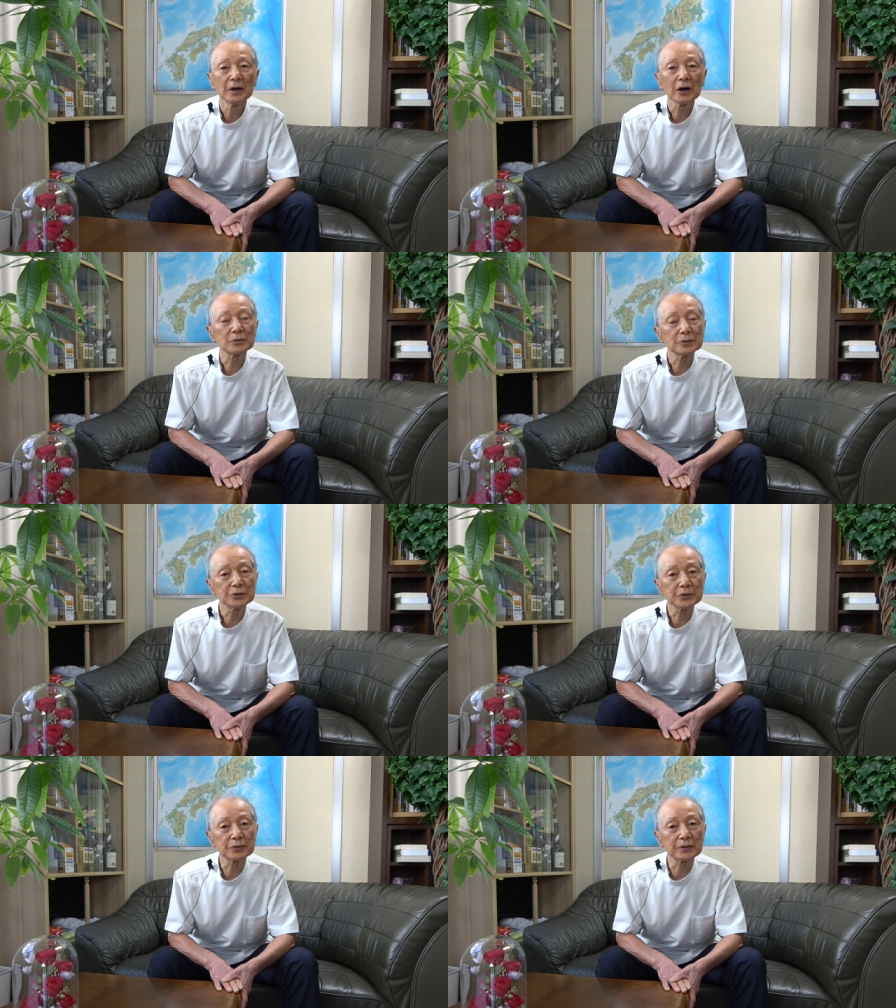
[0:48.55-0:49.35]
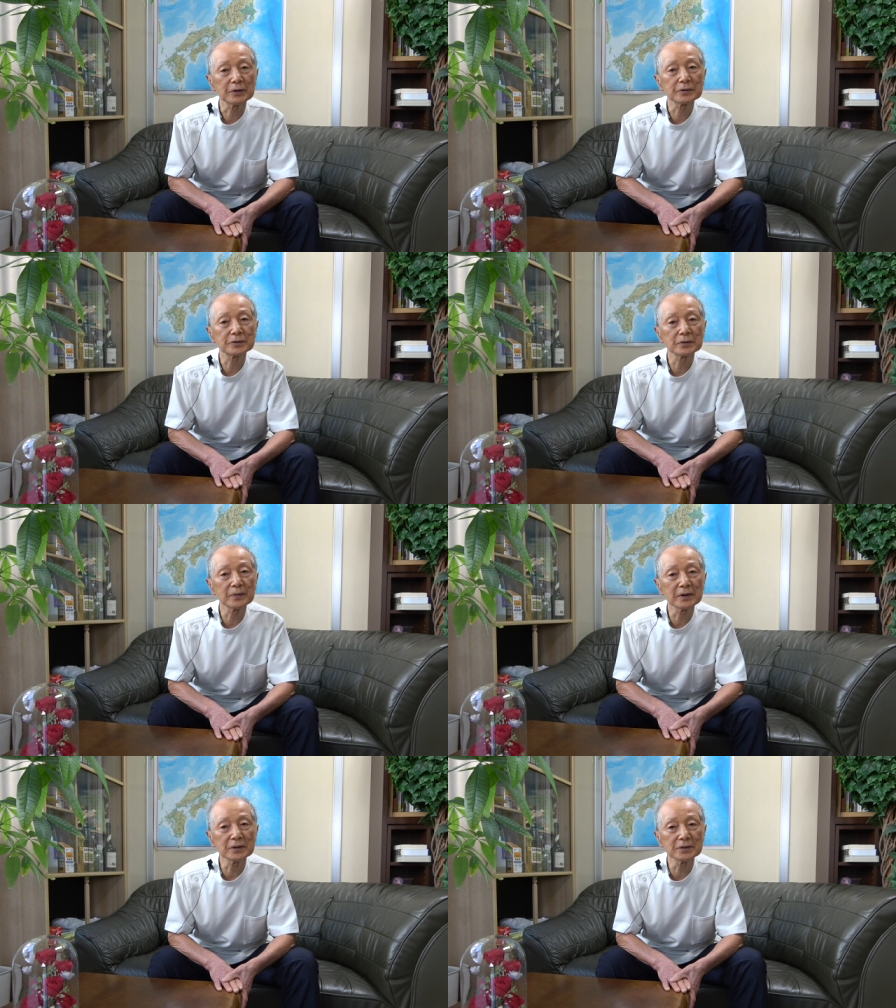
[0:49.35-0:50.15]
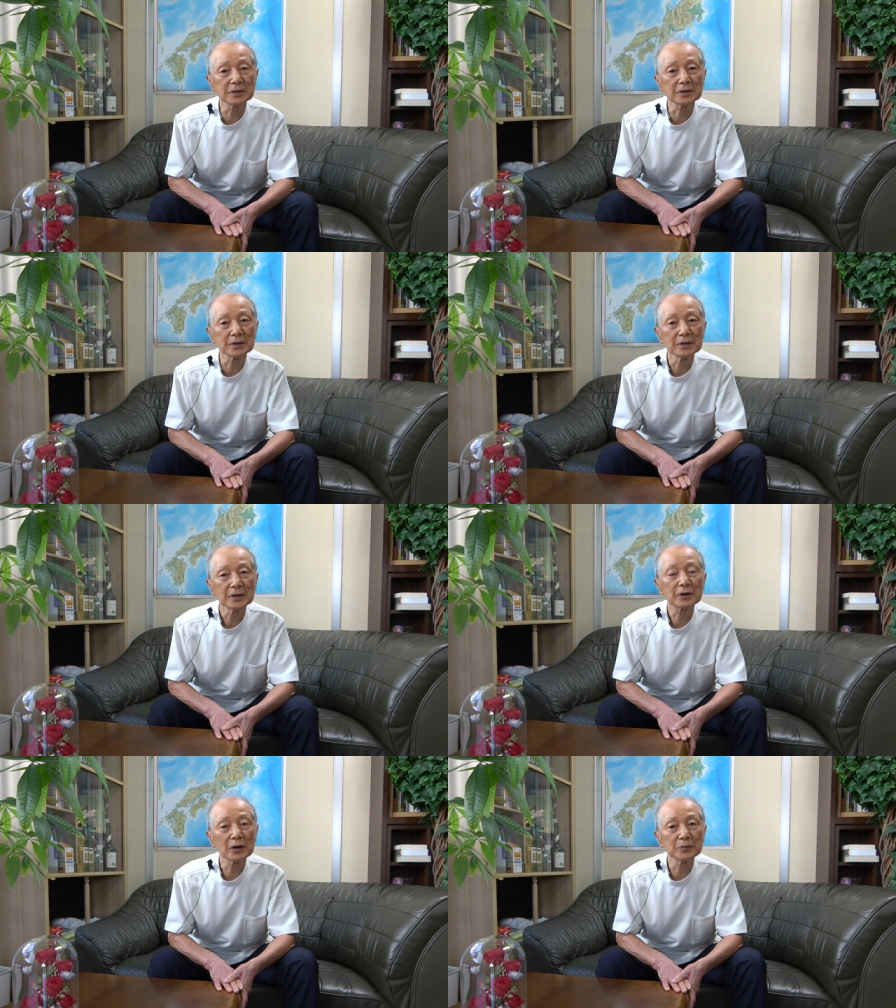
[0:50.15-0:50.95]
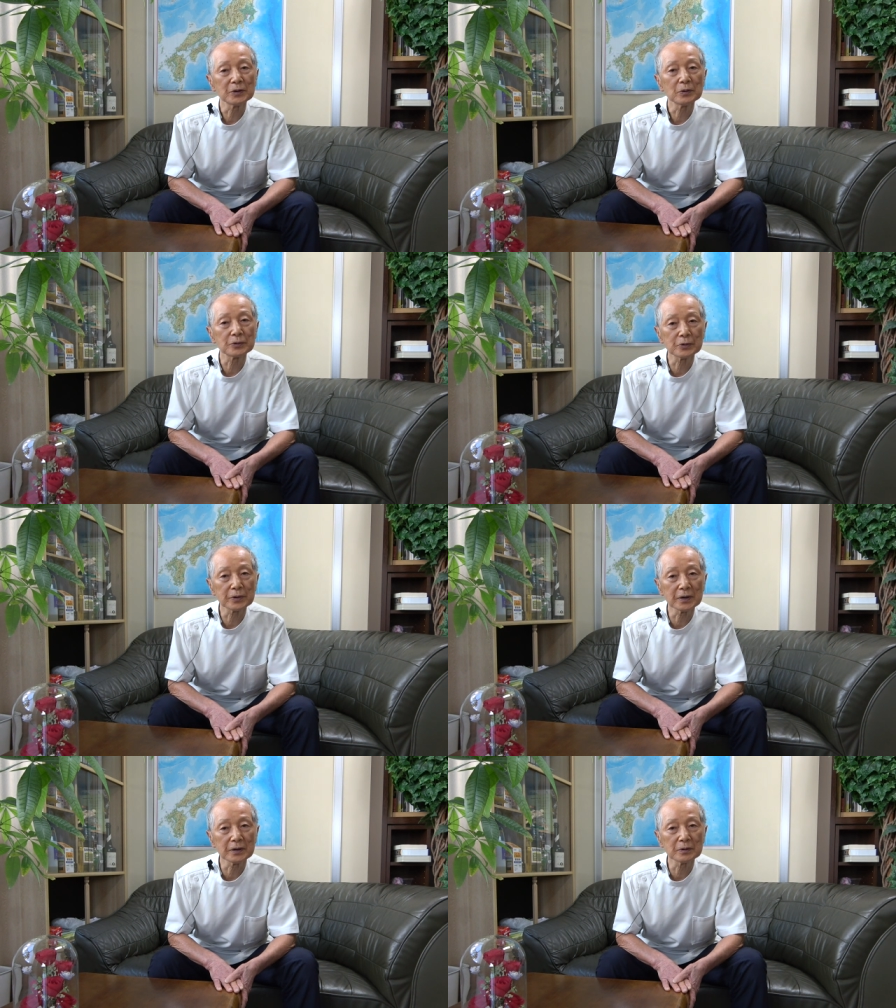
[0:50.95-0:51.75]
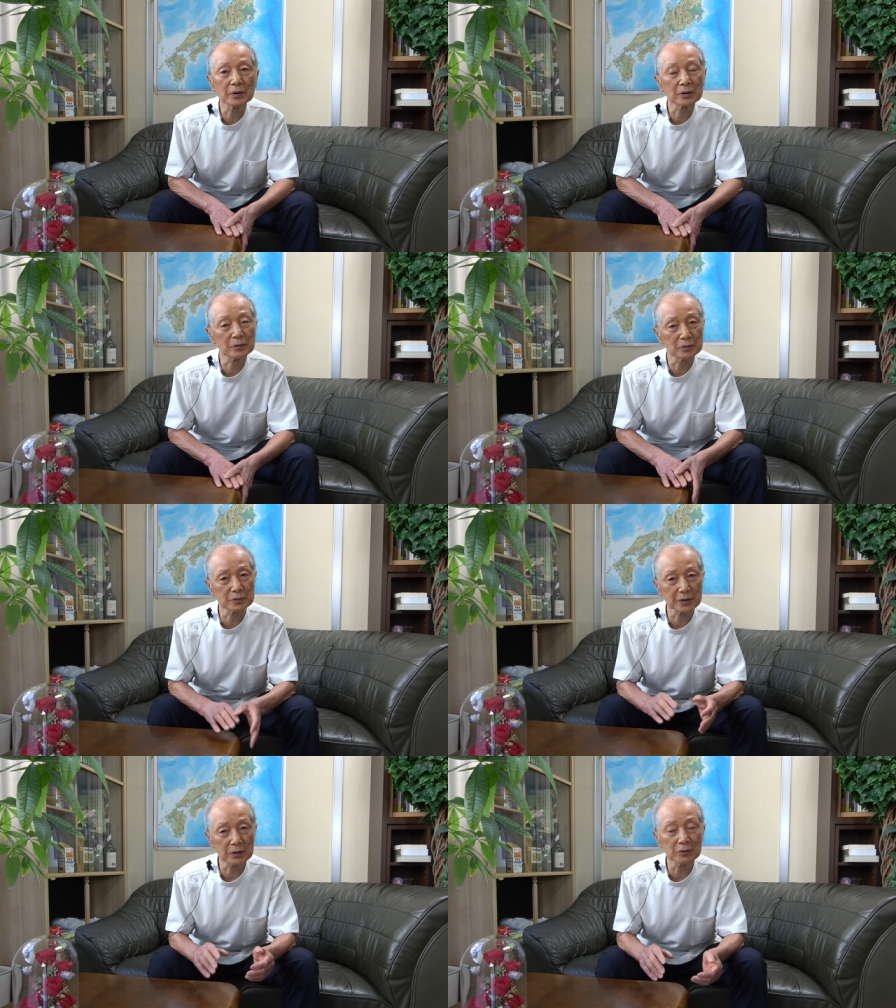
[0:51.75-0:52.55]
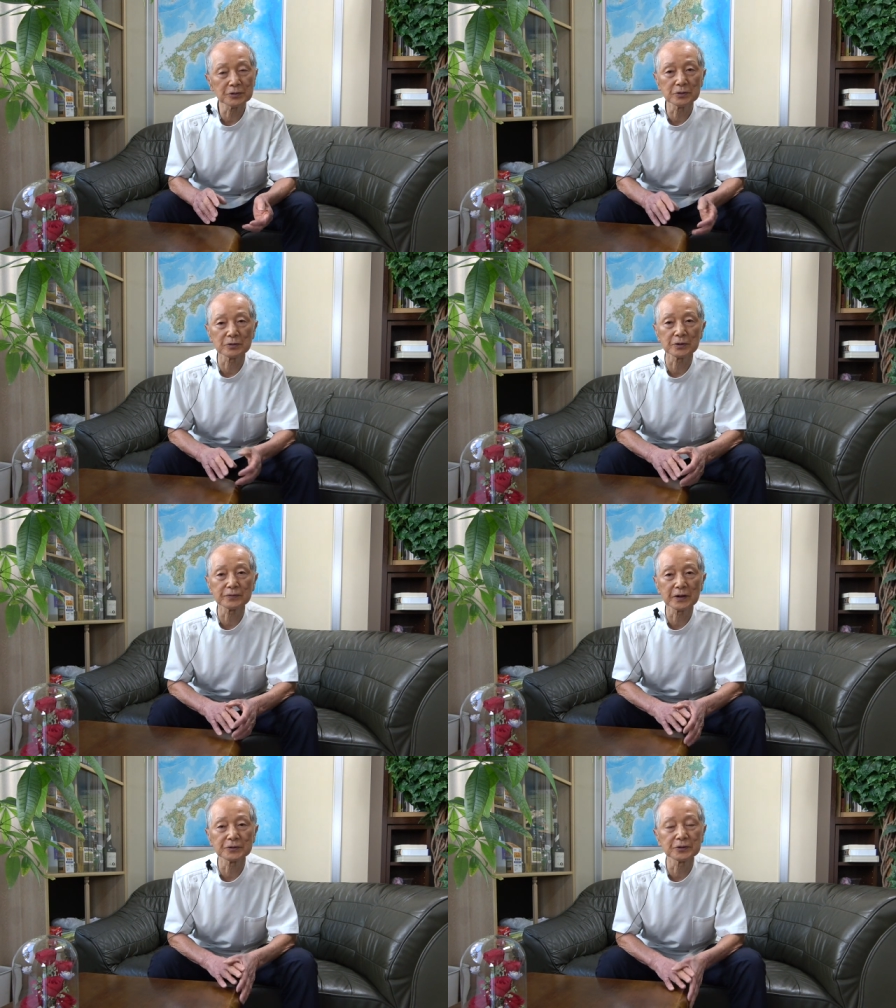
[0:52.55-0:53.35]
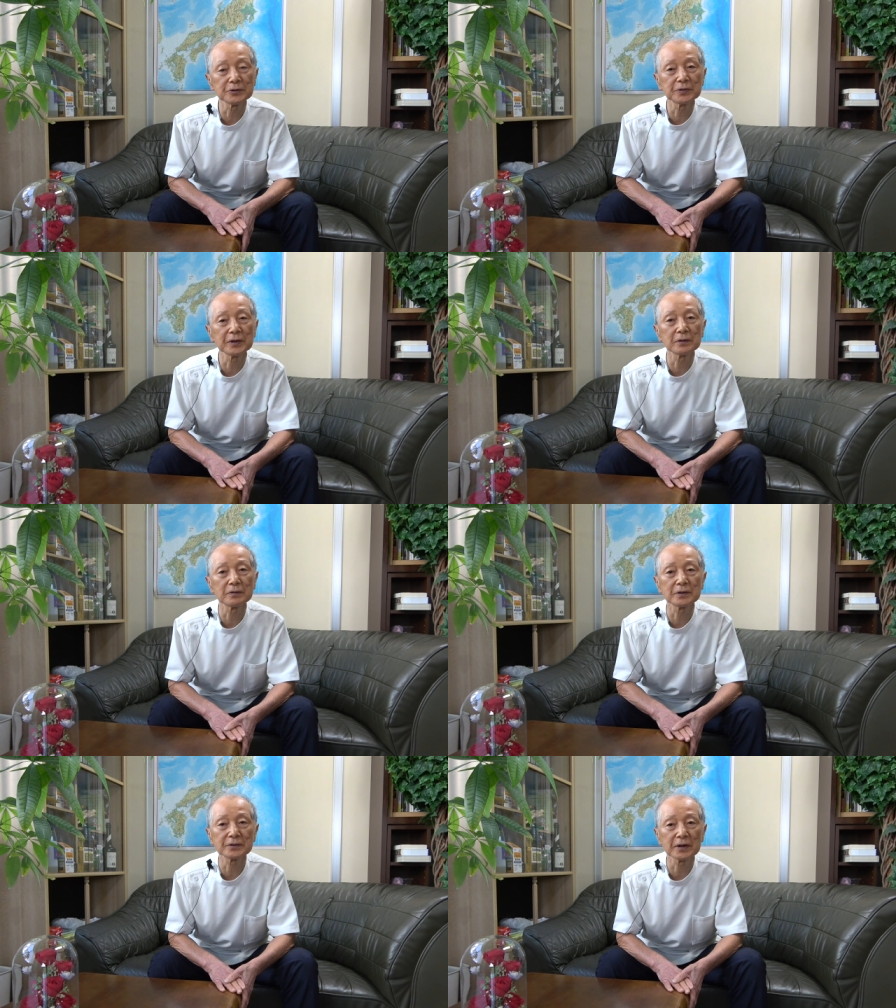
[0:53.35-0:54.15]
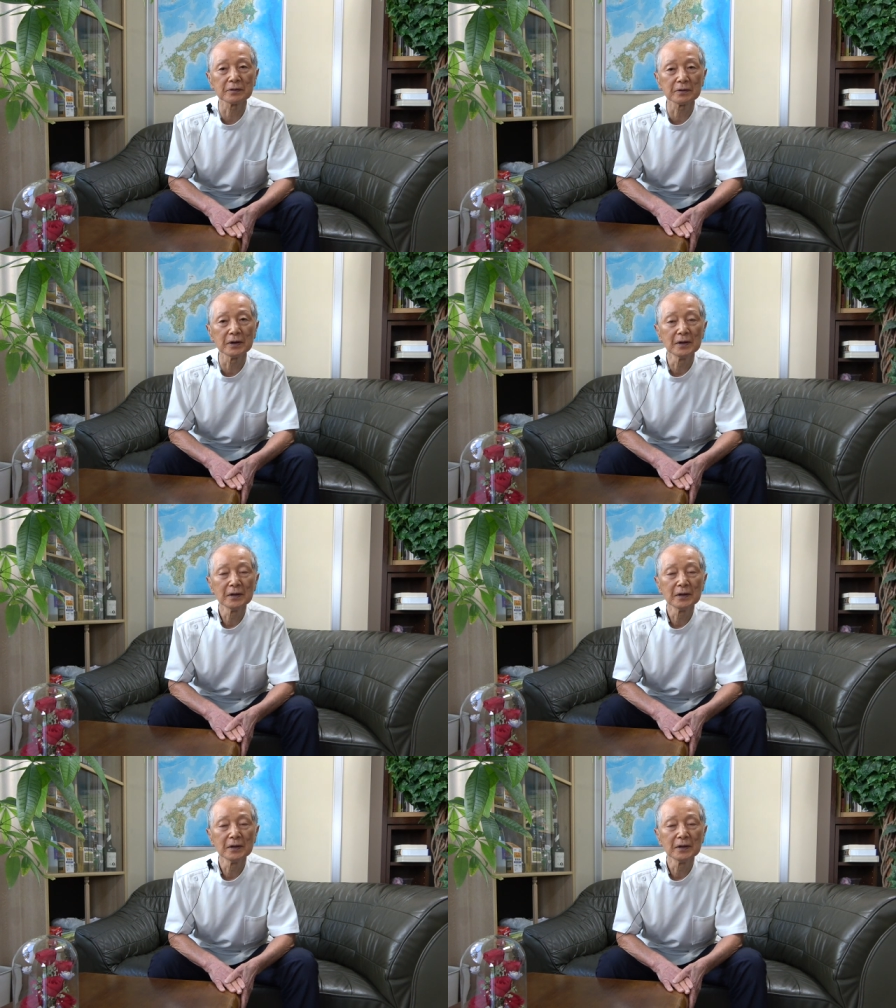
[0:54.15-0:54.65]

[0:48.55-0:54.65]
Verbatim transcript: あの宇宙っていうのは素晴らしい神仏あのややこしいので2つ言ってるんですけどね